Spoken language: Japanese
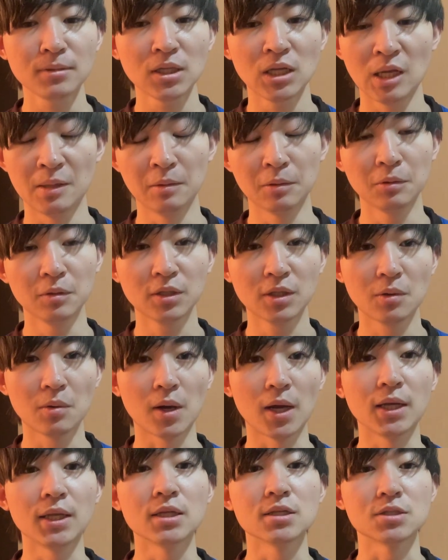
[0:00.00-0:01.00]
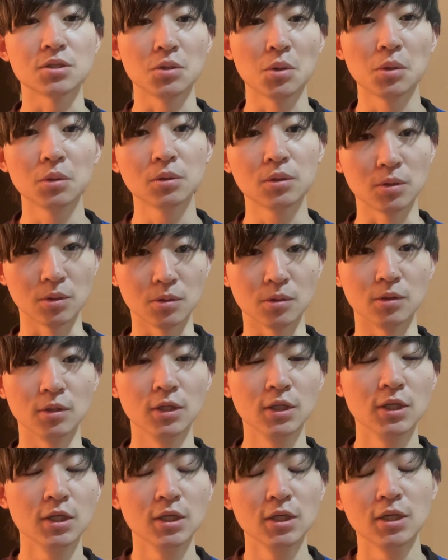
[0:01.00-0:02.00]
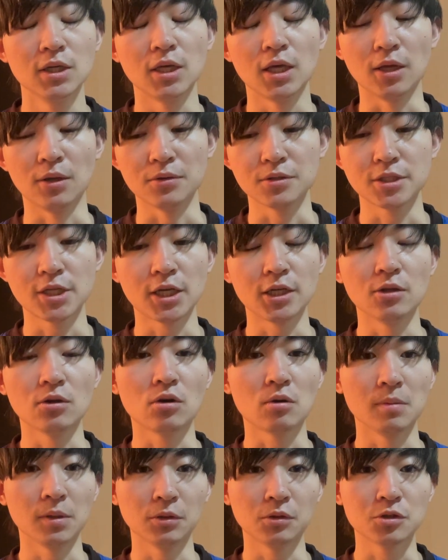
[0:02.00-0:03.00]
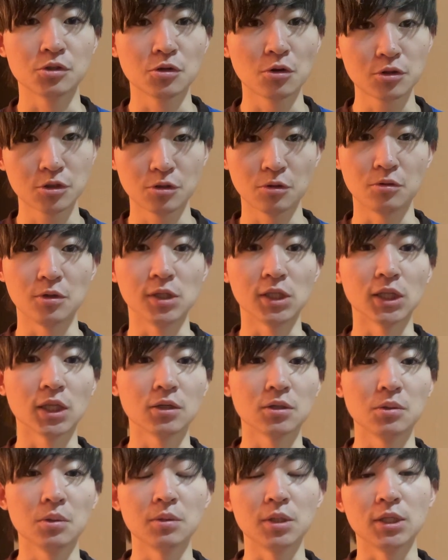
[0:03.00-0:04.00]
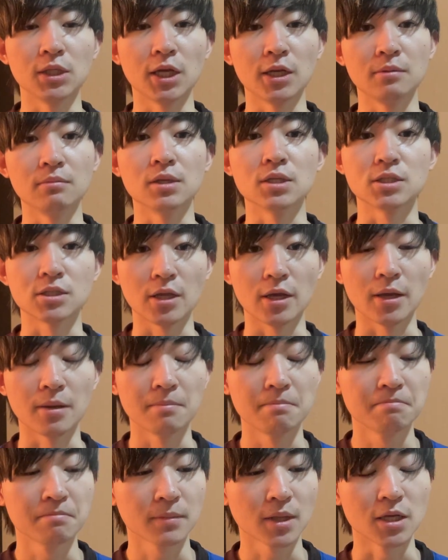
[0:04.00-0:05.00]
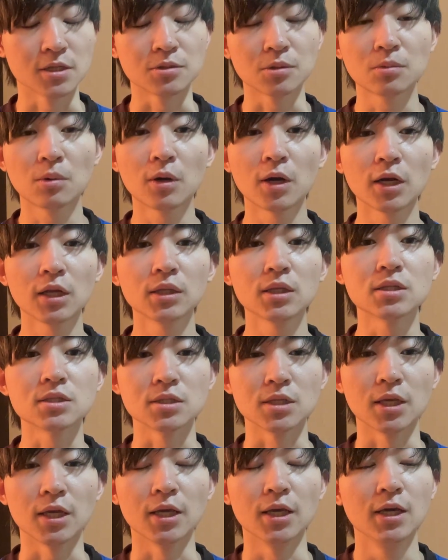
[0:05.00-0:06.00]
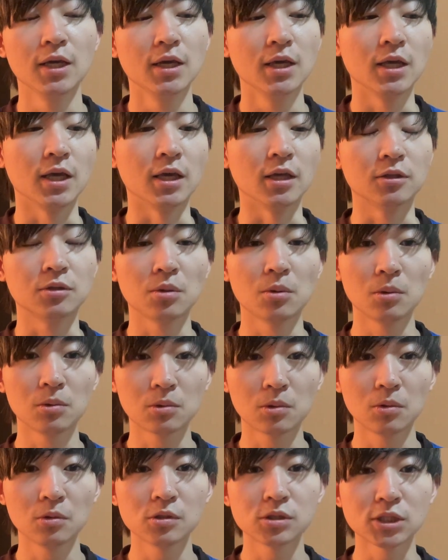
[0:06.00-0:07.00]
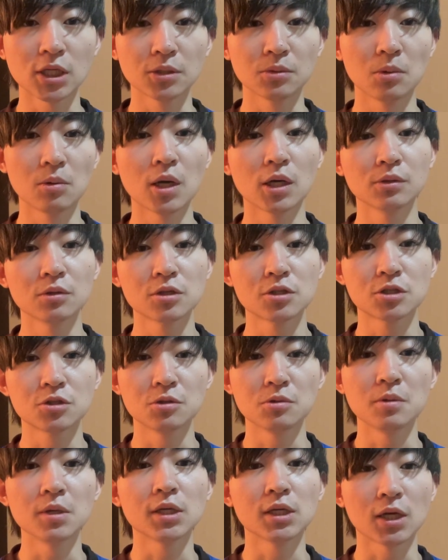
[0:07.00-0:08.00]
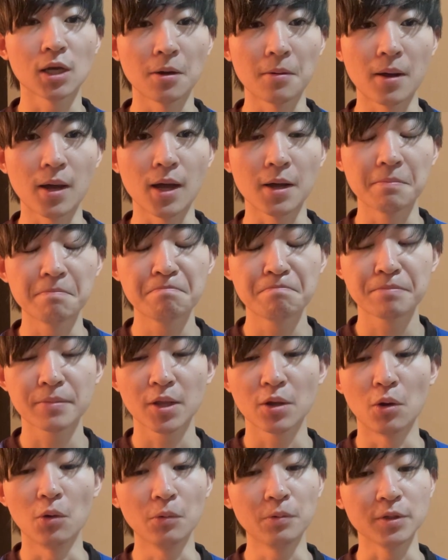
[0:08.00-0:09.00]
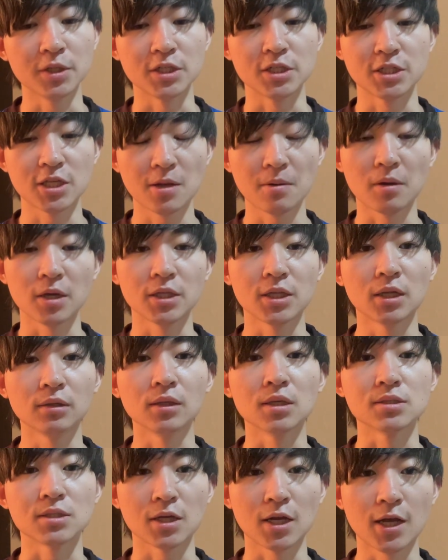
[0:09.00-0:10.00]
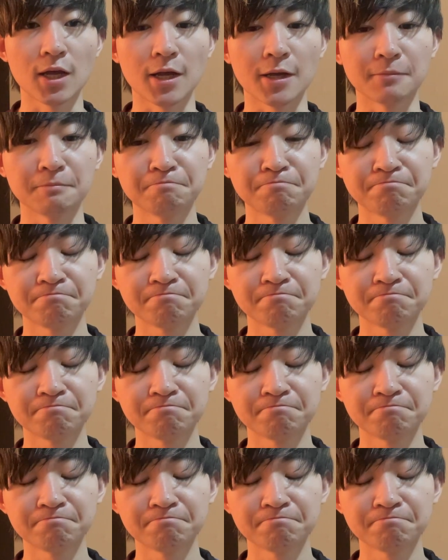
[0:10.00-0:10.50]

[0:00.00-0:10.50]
やめといた方がいいですよという、えー、指摘のコメントちょくちょくいただくようになりまして、えー、そこからですね、えー、投稿した動画の収益化はオフにしてはいたんですが、